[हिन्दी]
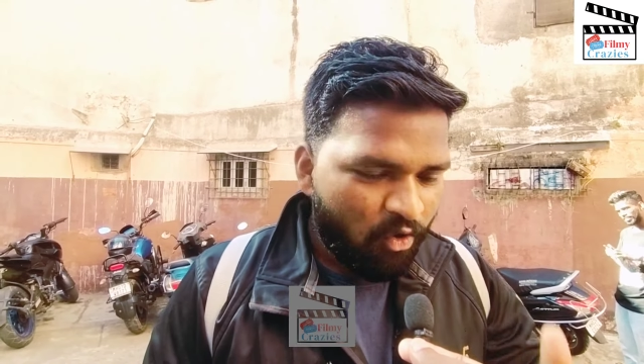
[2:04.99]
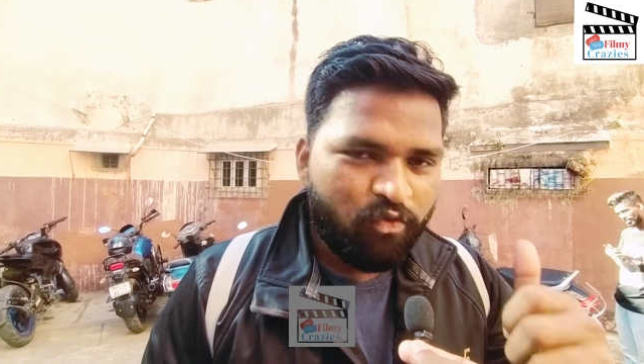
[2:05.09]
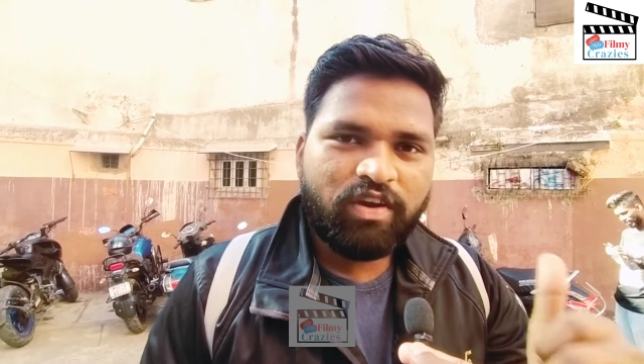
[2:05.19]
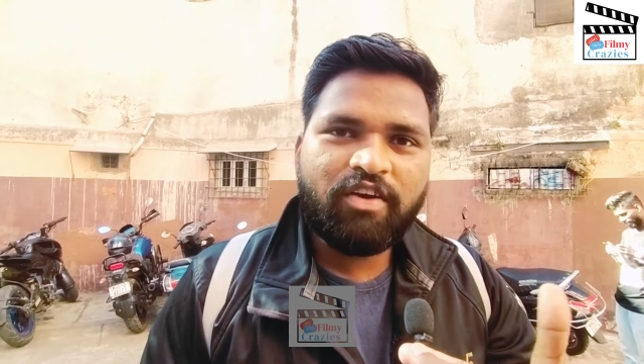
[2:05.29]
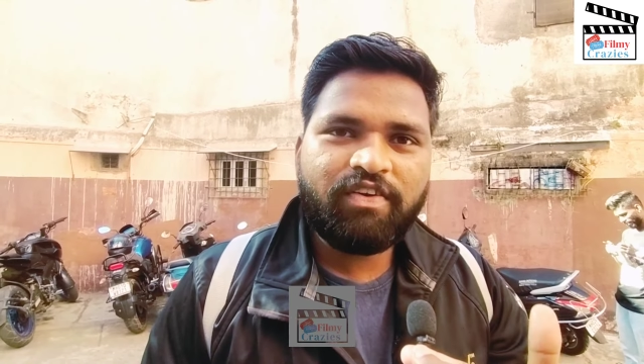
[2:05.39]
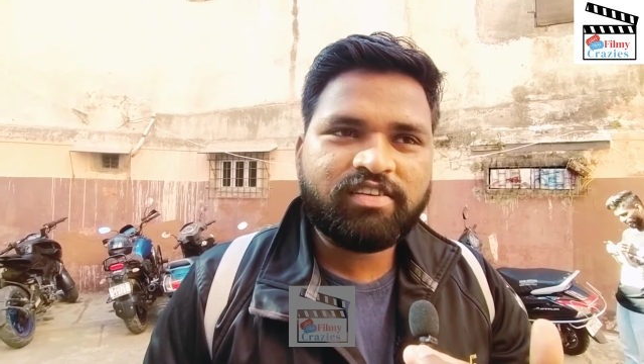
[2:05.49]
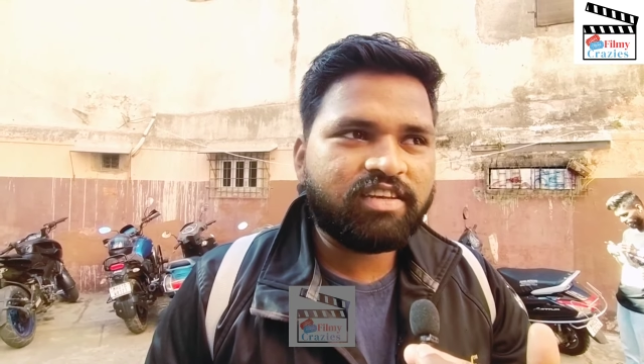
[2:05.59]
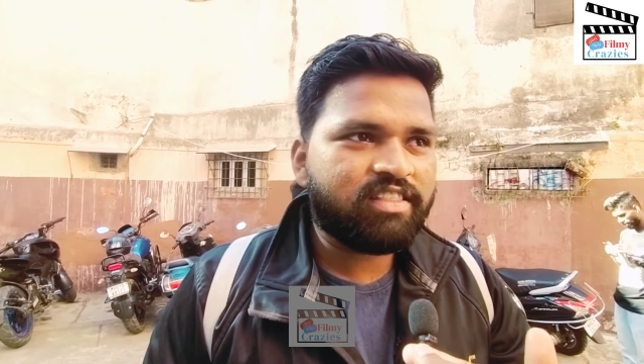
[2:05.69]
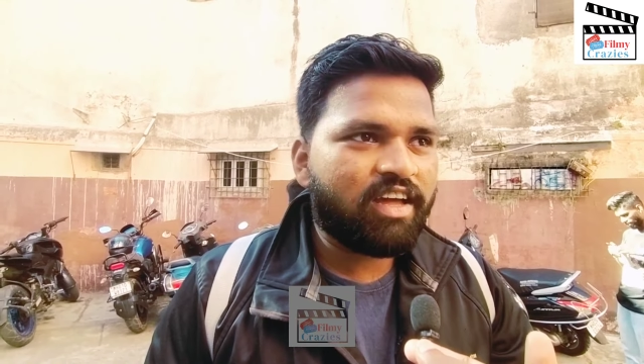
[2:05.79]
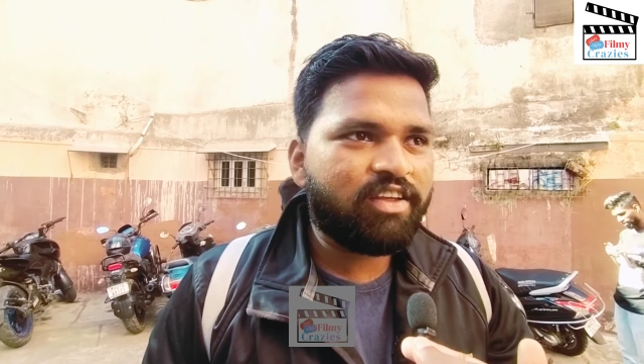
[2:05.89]
वी
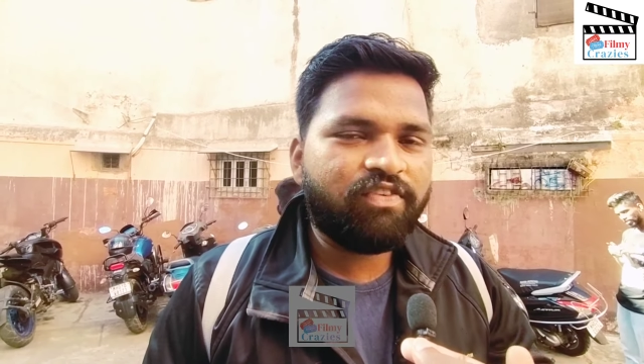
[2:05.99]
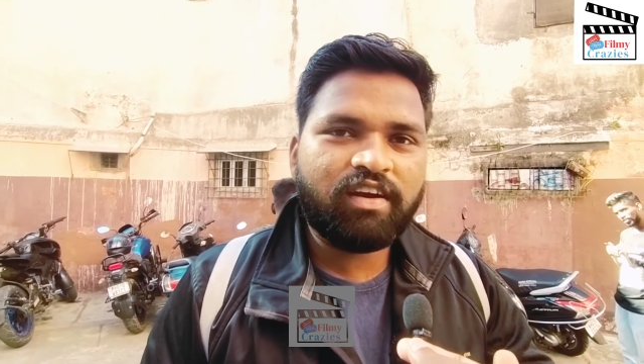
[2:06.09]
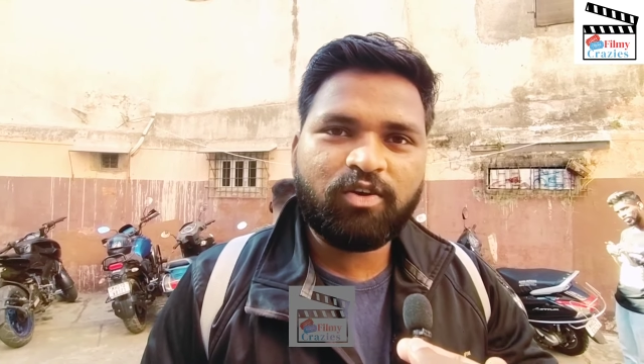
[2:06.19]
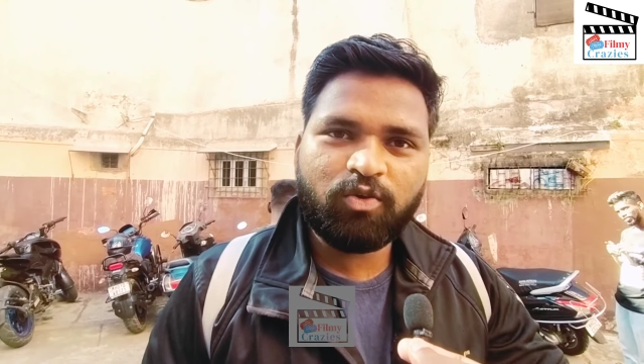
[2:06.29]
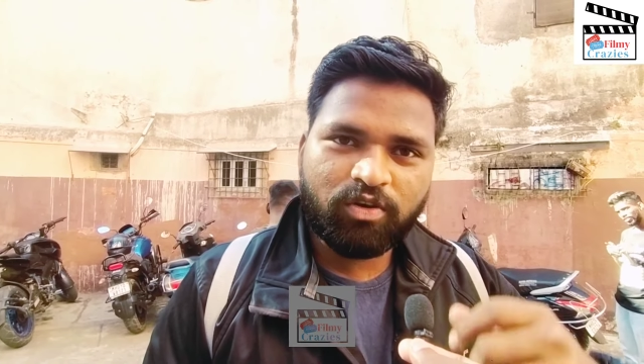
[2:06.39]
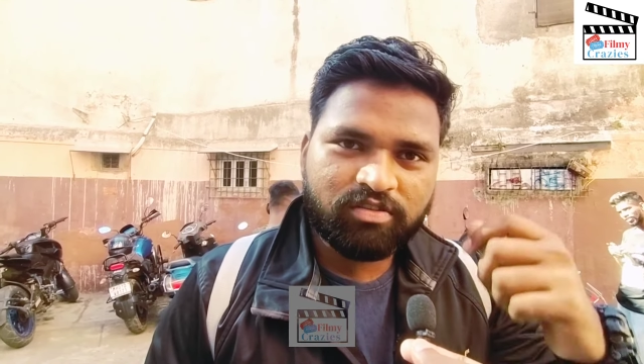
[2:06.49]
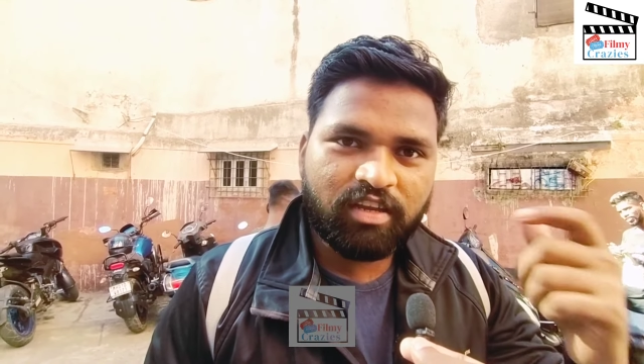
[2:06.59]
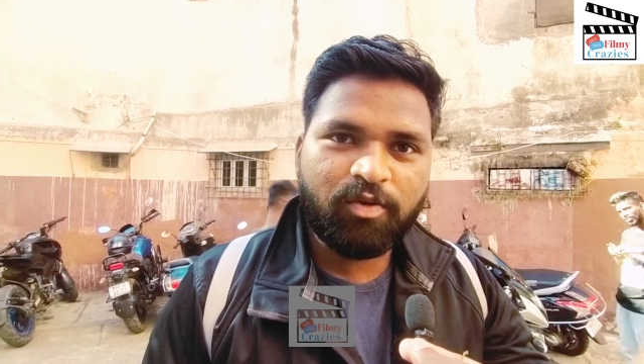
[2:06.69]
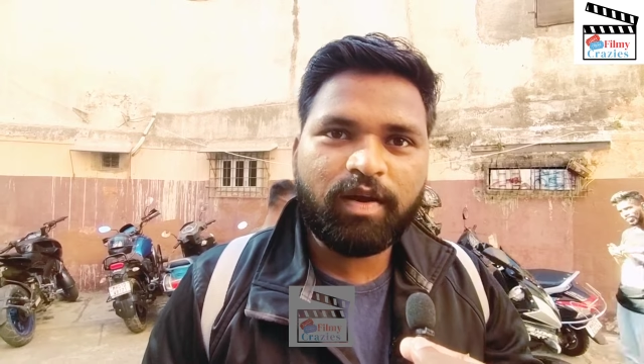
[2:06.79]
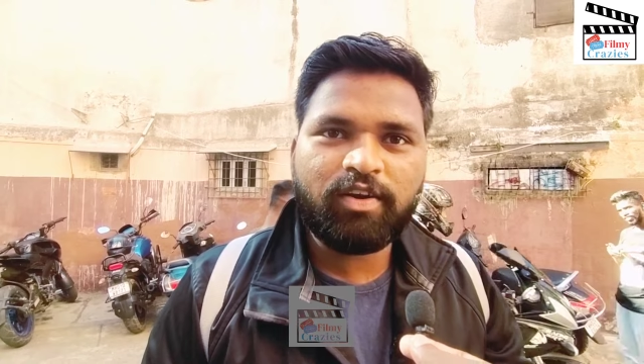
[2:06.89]
की तारीफ़ें करो
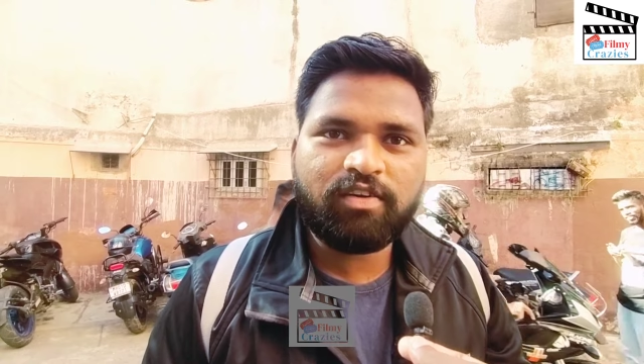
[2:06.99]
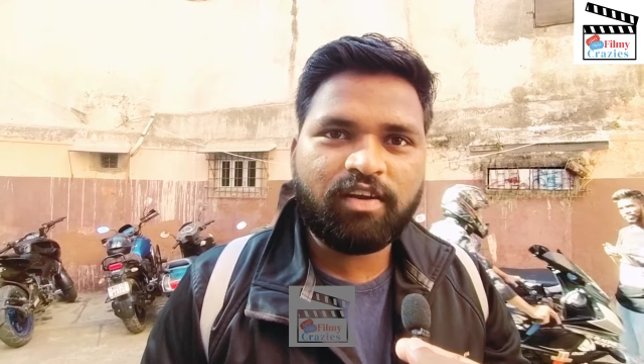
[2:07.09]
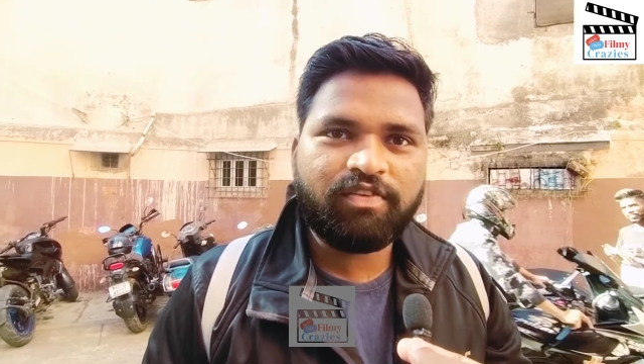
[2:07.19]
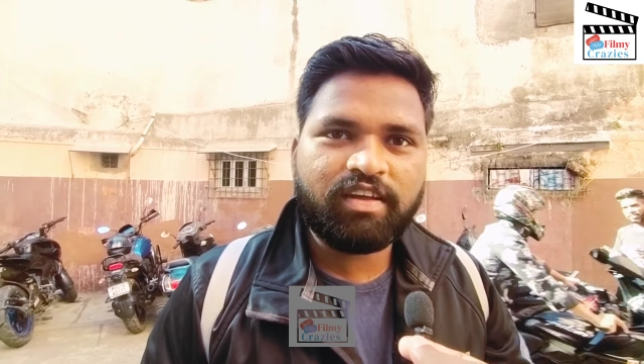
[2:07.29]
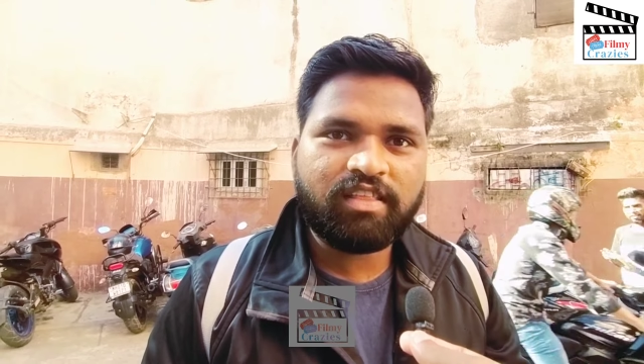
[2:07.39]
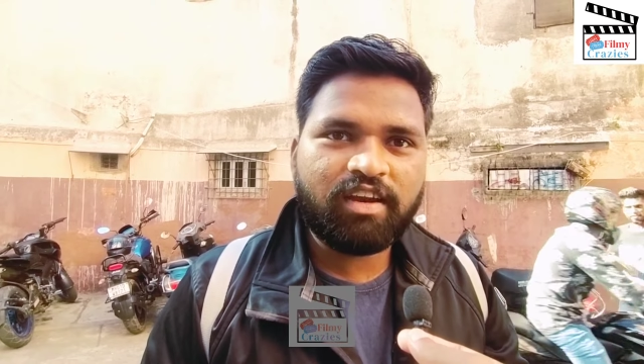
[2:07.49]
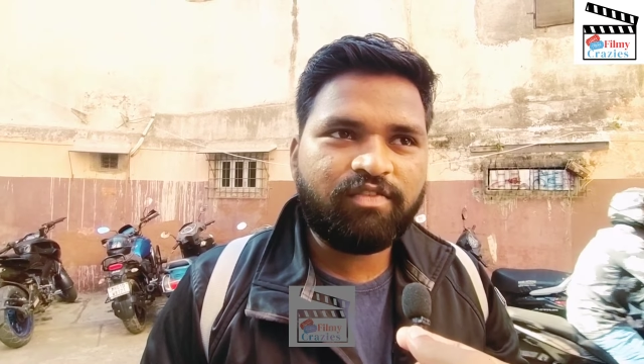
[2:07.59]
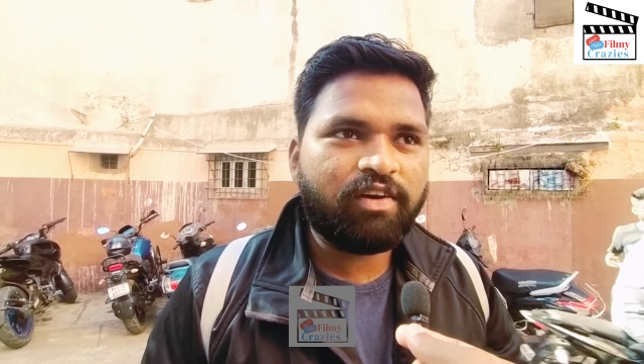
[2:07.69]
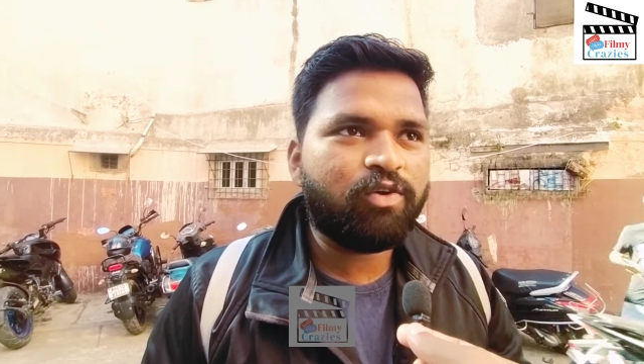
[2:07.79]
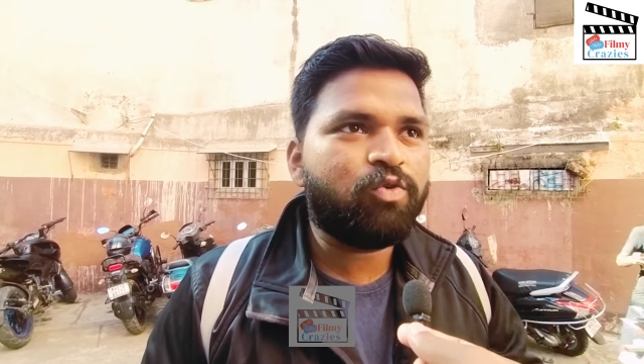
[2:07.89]
सिनेमाटोग्राफी की
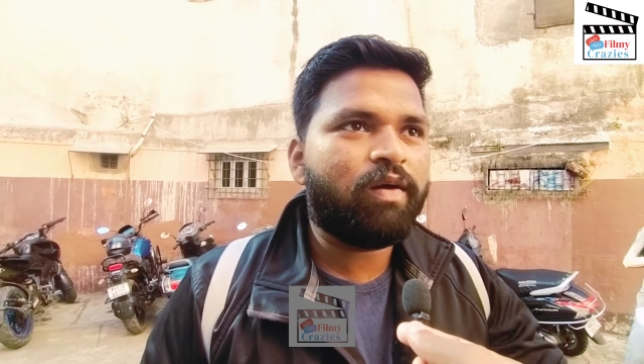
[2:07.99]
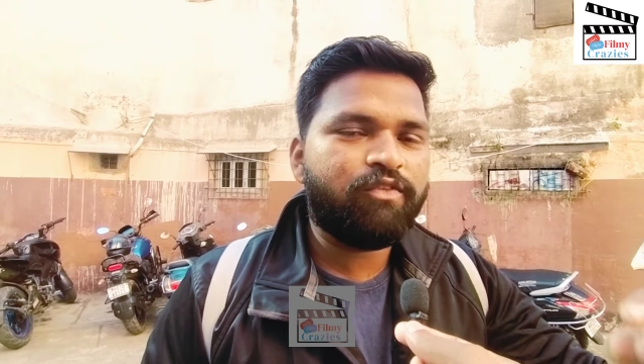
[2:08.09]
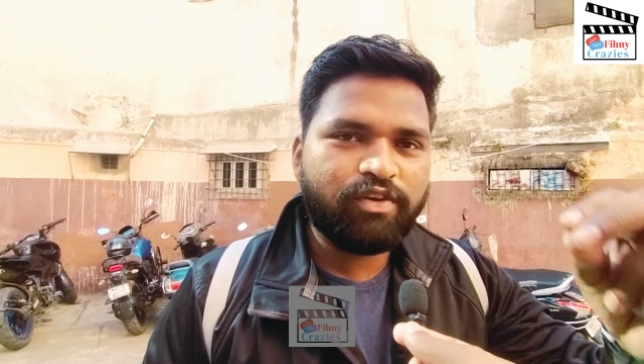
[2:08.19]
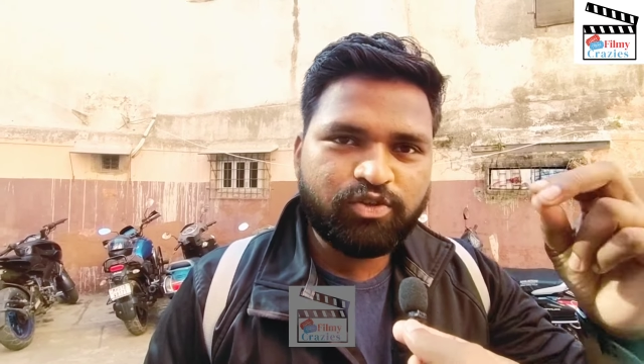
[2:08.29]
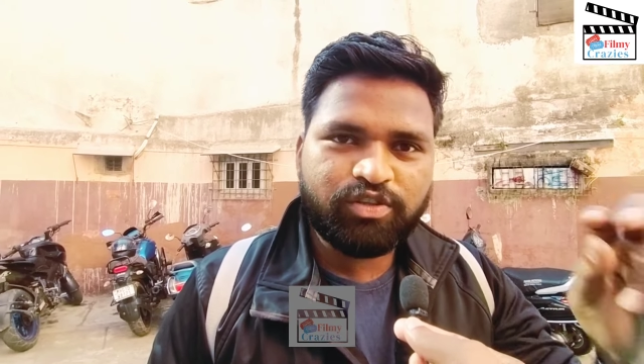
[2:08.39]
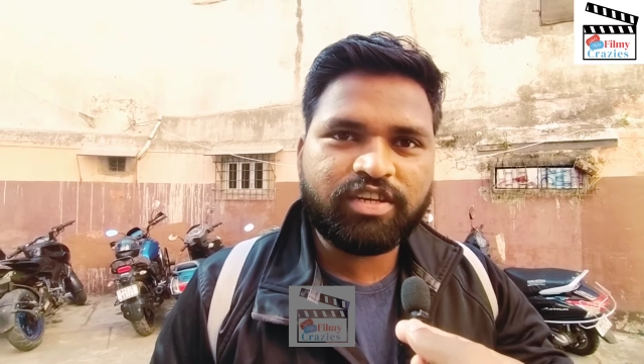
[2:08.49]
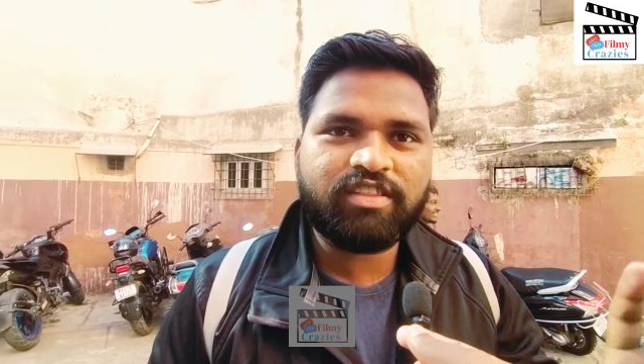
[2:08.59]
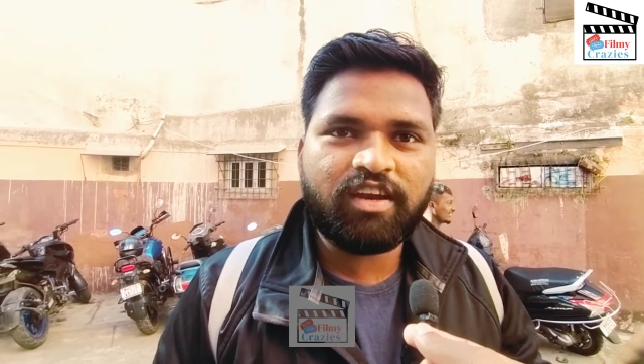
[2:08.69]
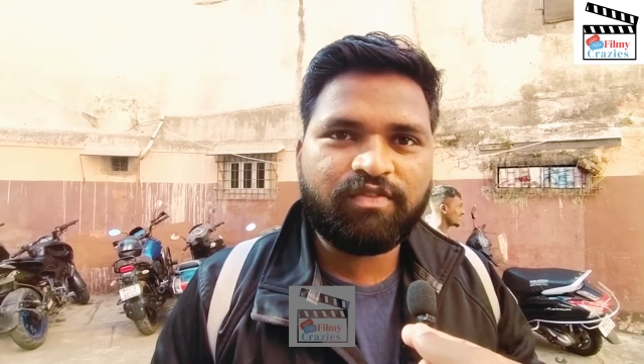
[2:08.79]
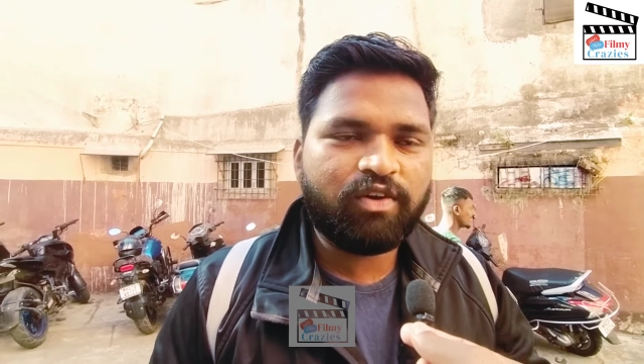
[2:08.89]
तारीफ़ें करो भाई विजुअल्स की
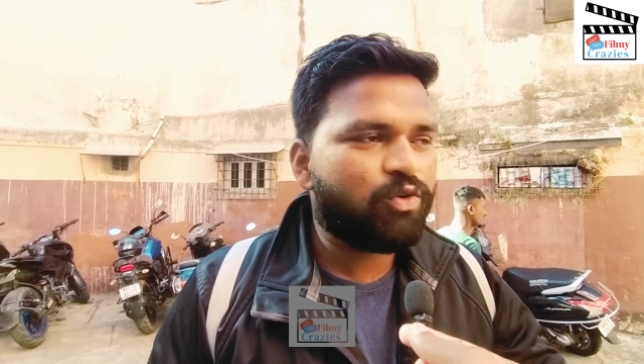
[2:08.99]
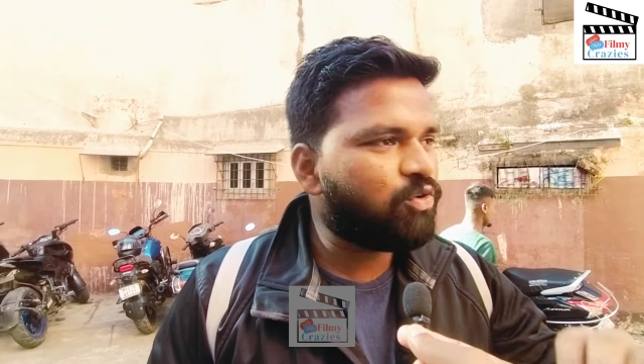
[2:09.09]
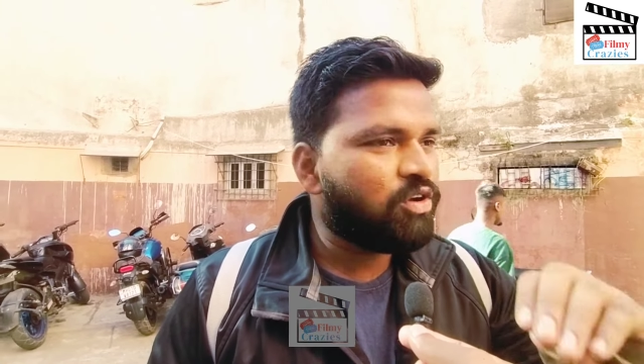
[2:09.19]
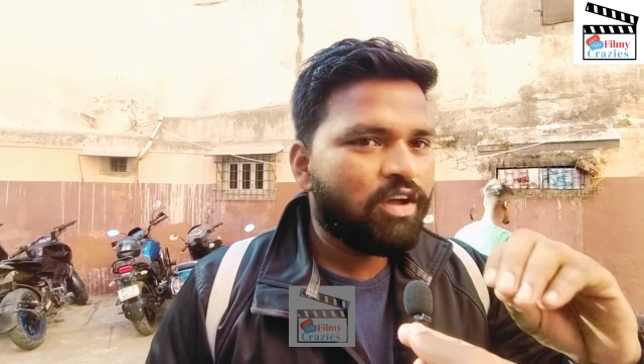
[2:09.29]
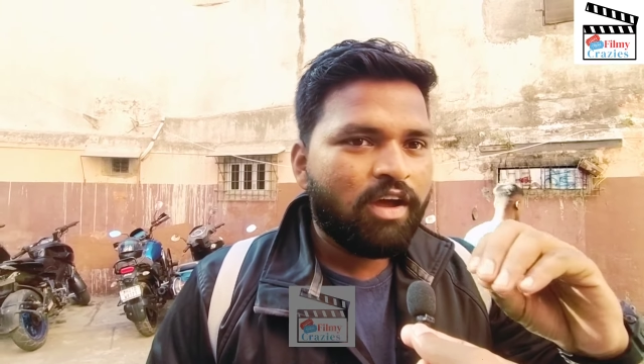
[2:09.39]
तारीफ़ें करो